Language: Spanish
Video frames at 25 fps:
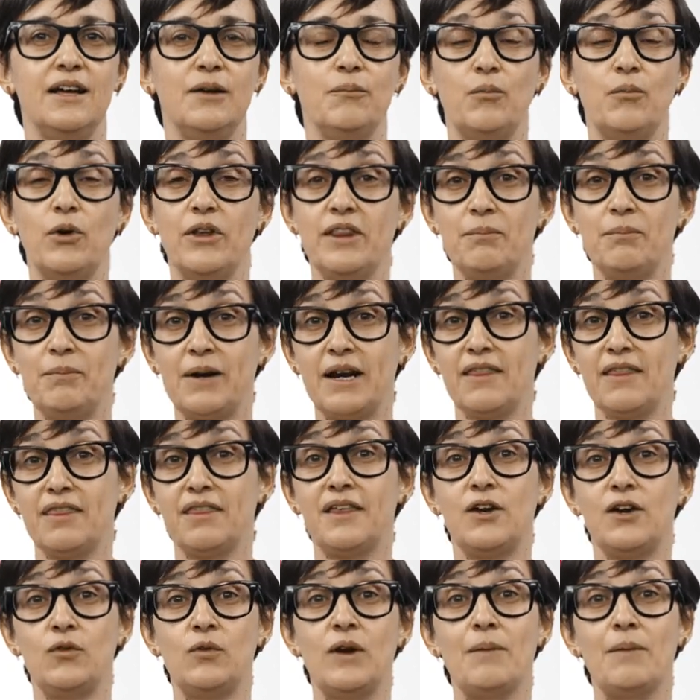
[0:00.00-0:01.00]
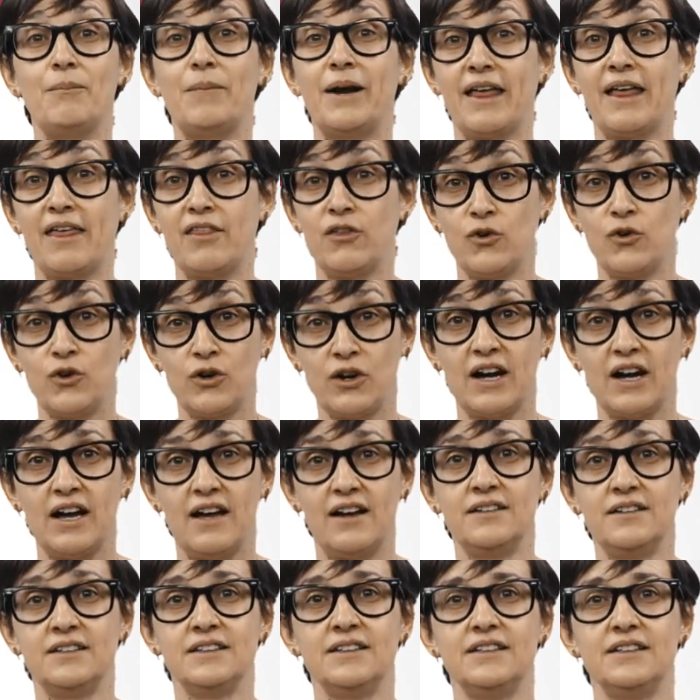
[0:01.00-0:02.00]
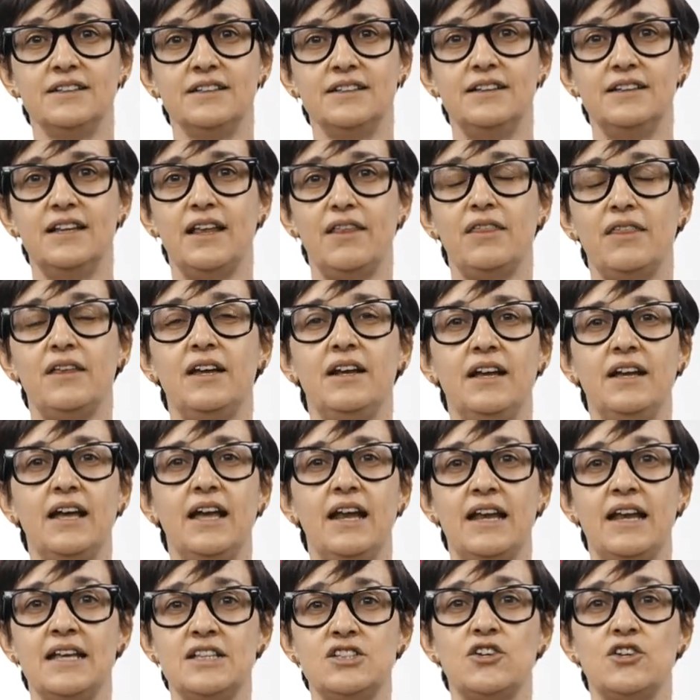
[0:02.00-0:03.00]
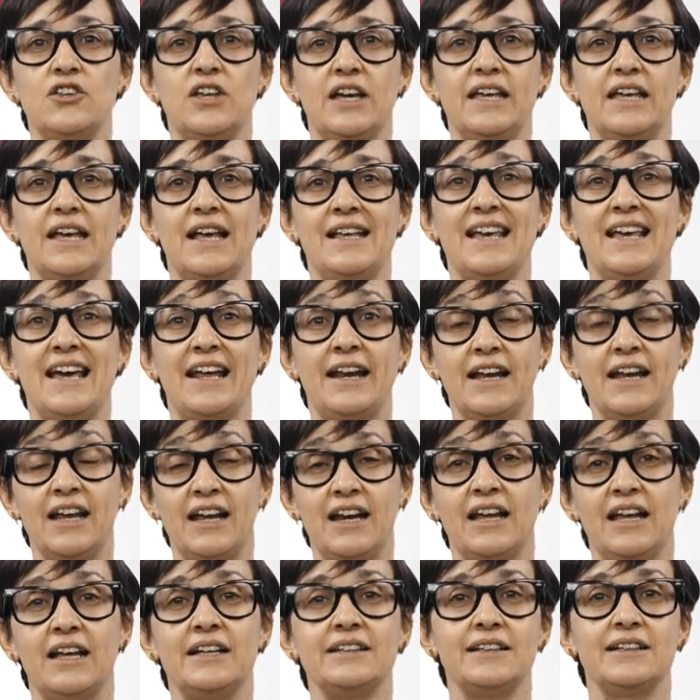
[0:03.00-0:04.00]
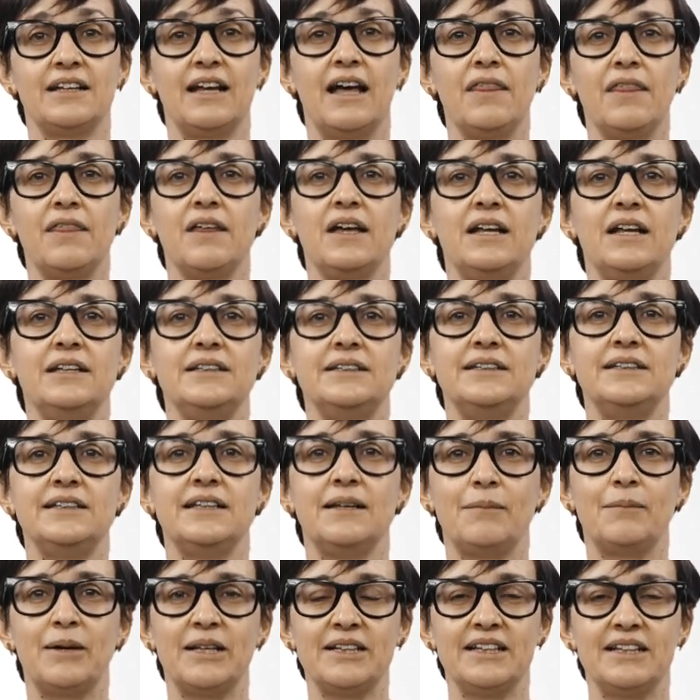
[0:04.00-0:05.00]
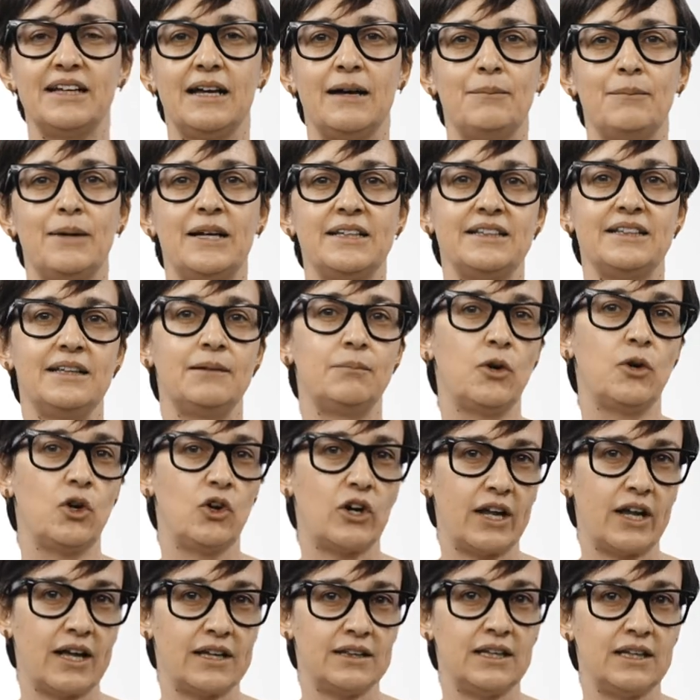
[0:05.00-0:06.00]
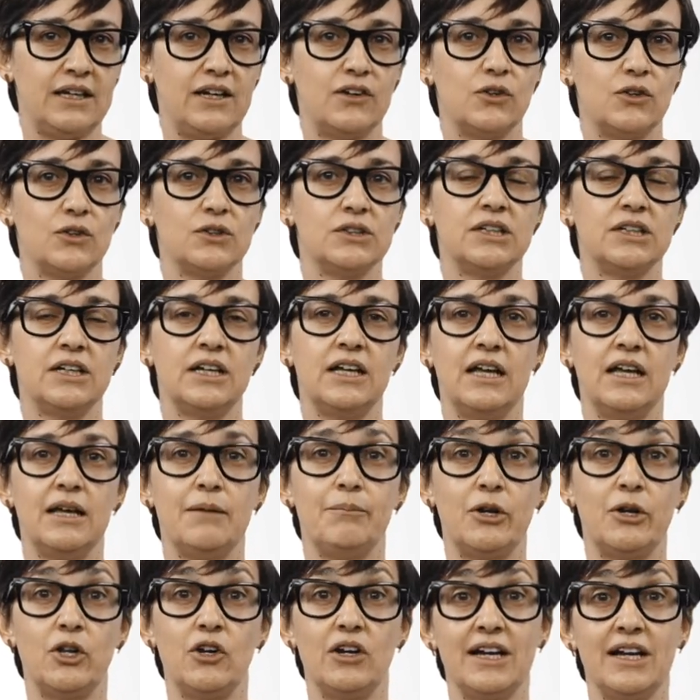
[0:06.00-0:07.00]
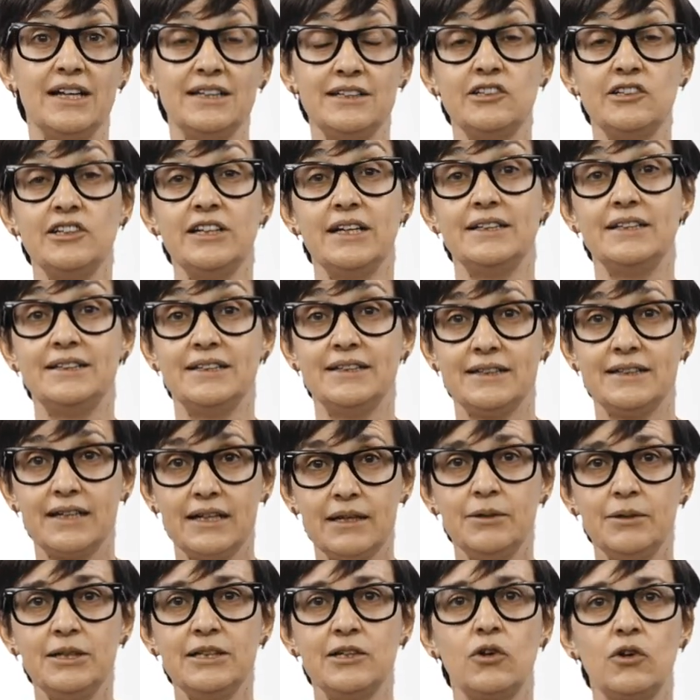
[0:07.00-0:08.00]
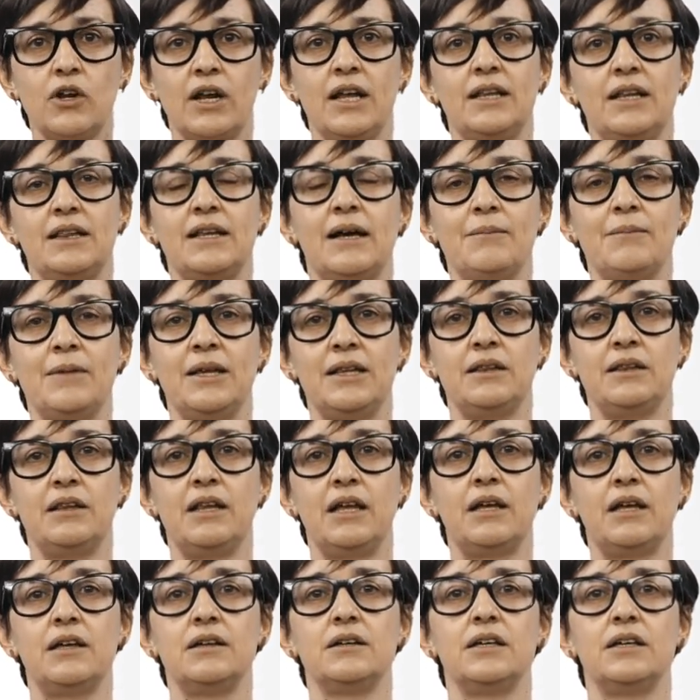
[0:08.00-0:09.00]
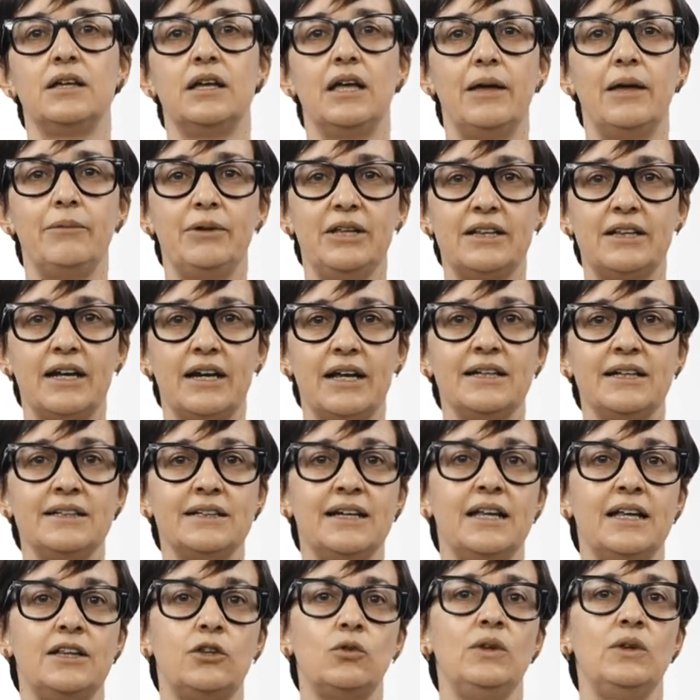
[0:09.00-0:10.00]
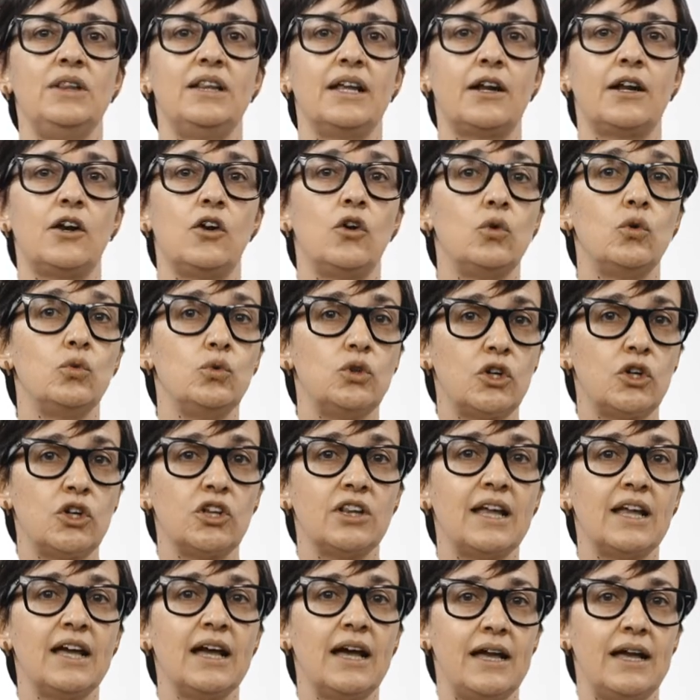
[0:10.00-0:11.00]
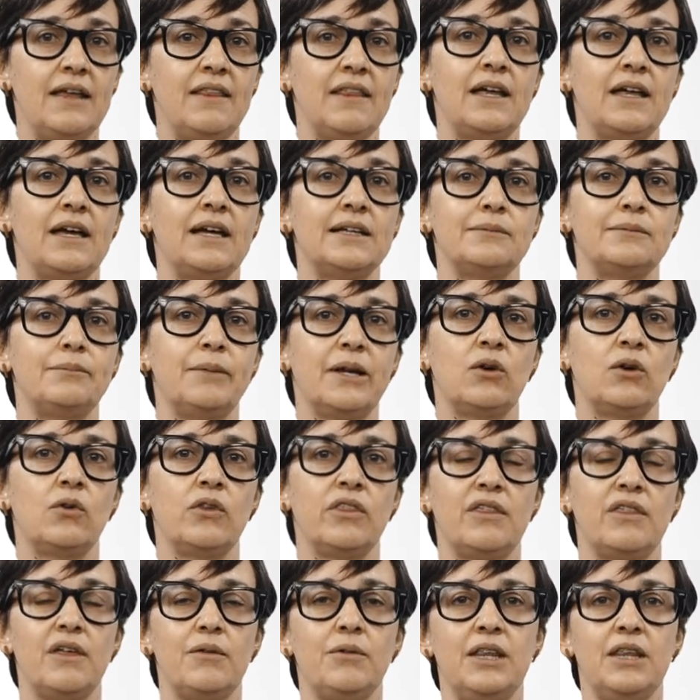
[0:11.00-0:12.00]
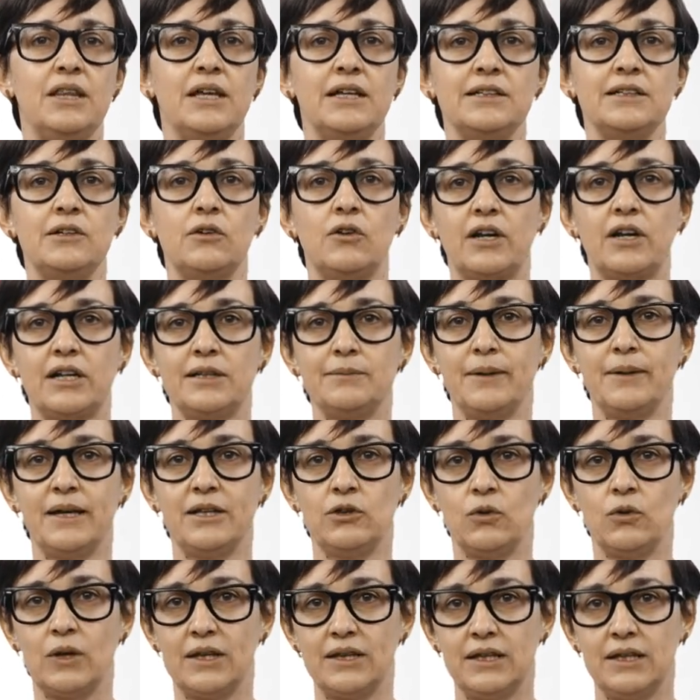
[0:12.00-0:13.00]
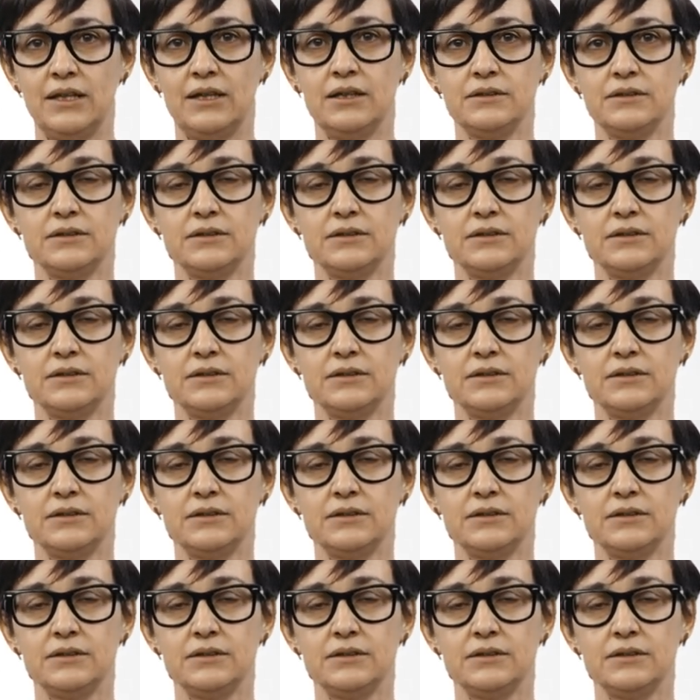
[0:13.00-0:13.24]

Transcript: Puede parecer una paradoja decir que el hecho de que haya reglas hace que el sistema sea más democrático, pero el caso es que si escribes correctamente, evitarás que tu interlocutor tenga ideas preconcebidas con respecto a ti.